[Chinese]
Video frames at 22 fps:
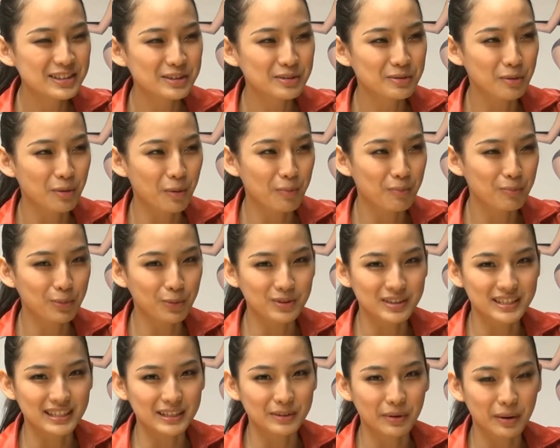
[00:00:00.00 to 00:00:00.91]
就是我不
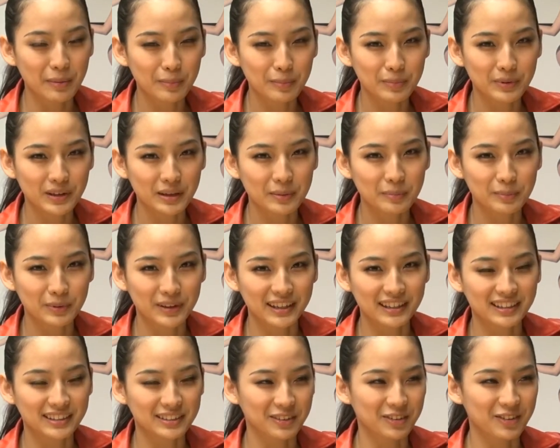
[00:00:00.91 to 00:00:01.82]
喜欢不灵不
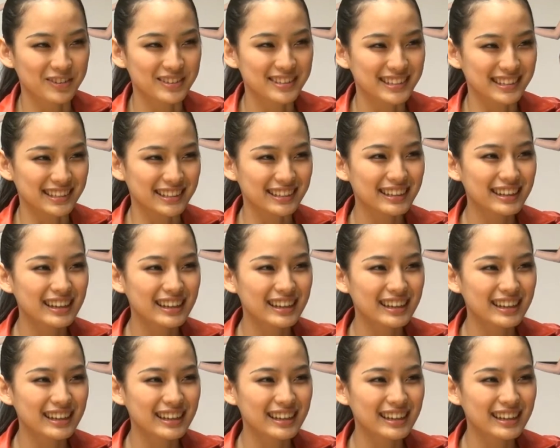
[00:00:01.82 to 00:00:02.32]
灵的东西。